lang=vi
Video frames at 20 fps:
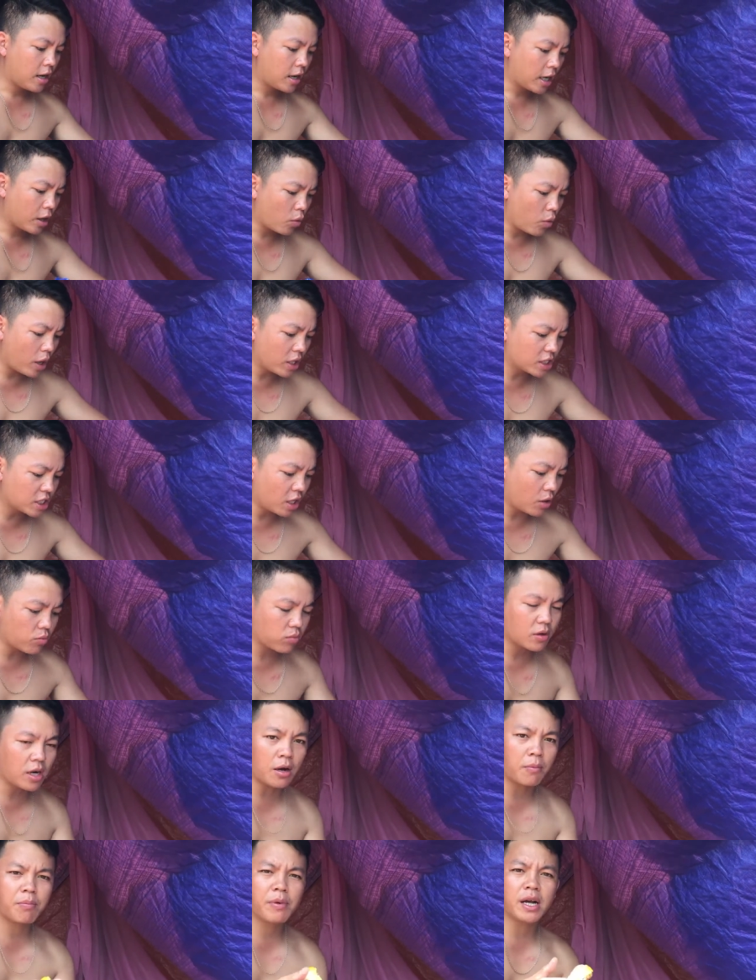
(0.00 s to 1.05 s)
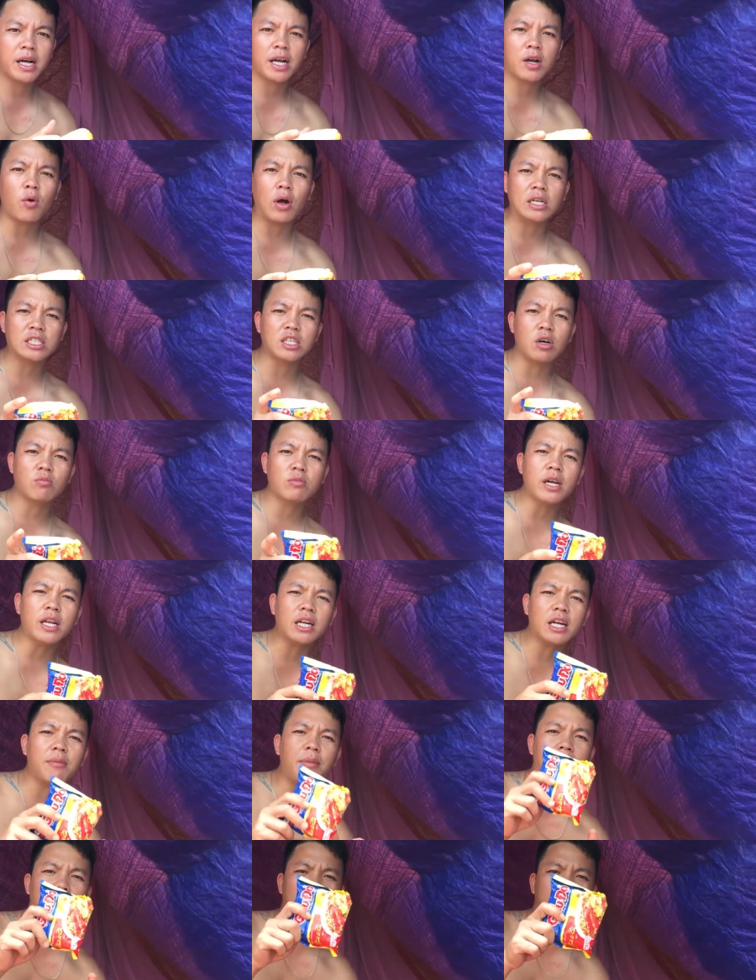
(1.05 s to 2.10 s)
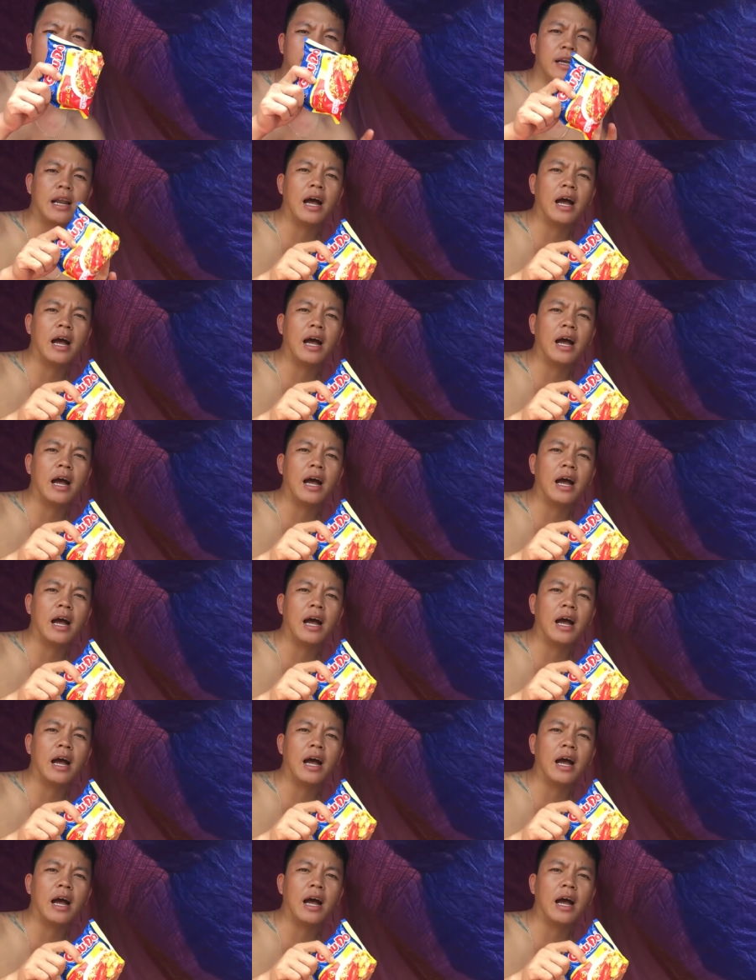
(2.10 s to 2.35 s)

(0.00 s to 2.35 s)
cái quan trọng đặc biệt quan trọng nhất các bạn ạ